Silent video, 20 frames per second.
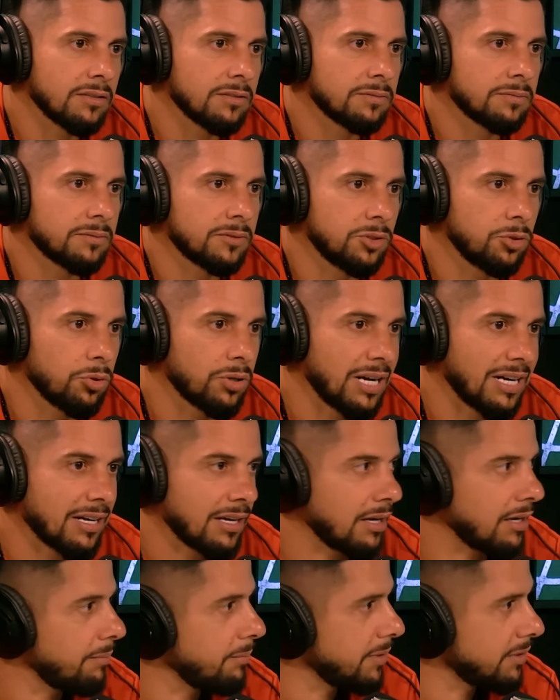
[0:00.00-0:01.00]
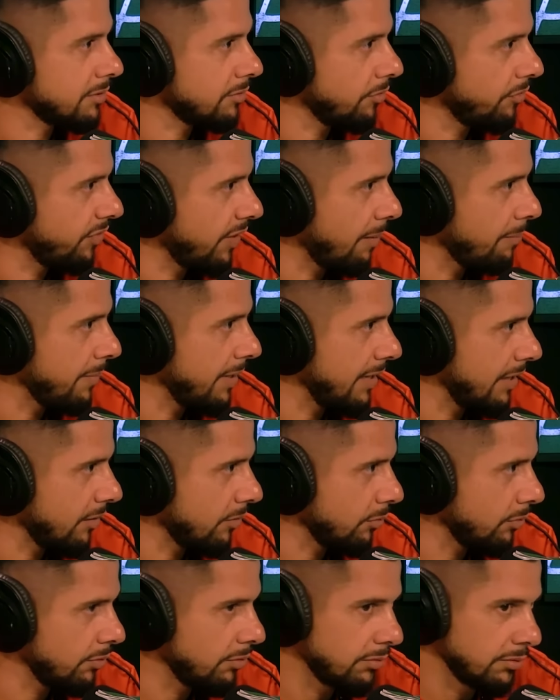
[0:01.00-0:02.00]
Sim. E o cara com a camisa do
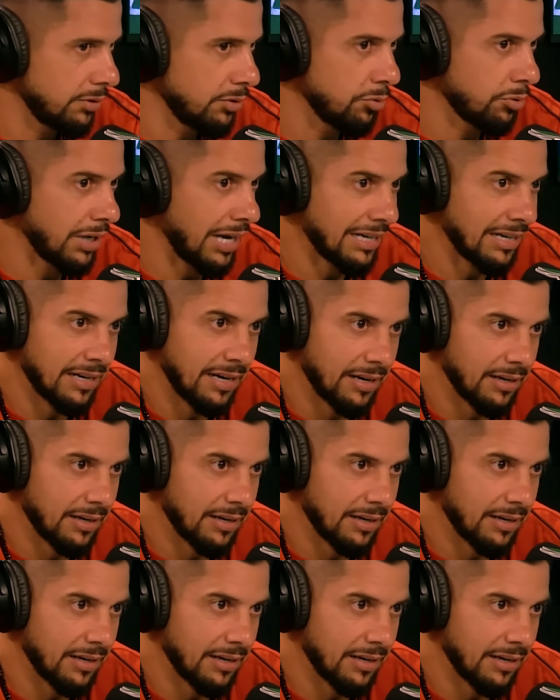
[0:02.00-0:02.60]
Flamengo, e o cara era